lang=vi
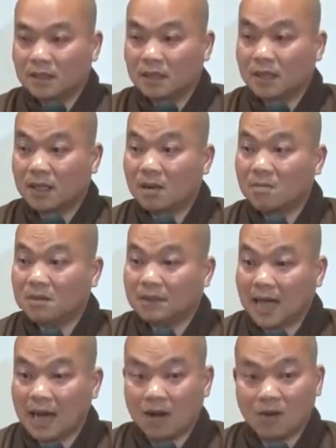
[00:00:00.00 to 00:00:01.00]
thì không
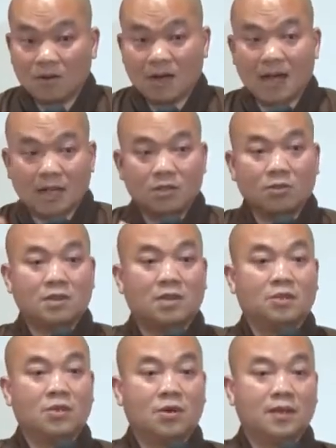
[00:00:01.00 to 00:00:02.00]
tạo ra xúc
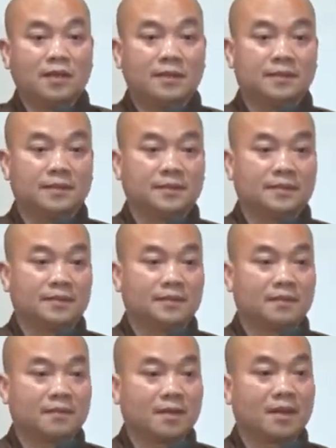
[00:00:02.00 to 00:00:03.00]
hữu đối
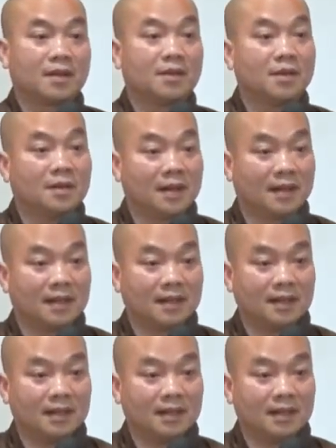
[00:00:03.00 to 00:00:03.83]
đúng không ạ à?